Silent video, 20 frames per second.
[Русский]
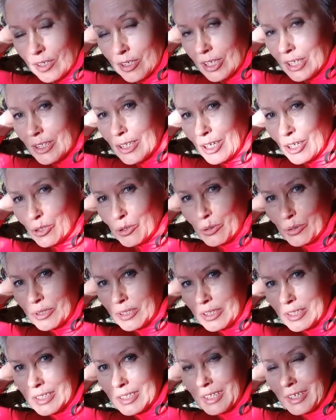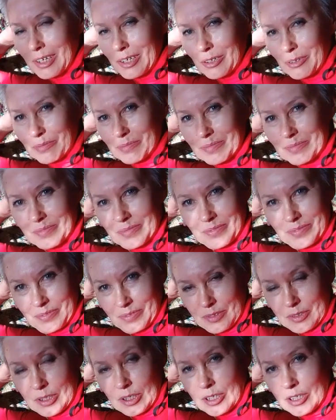Я далеко не идеал,
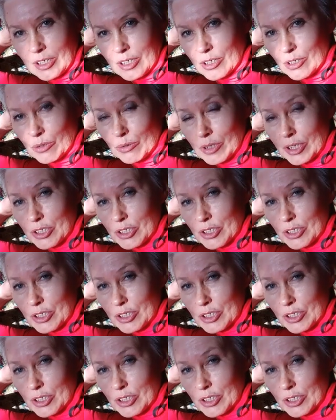но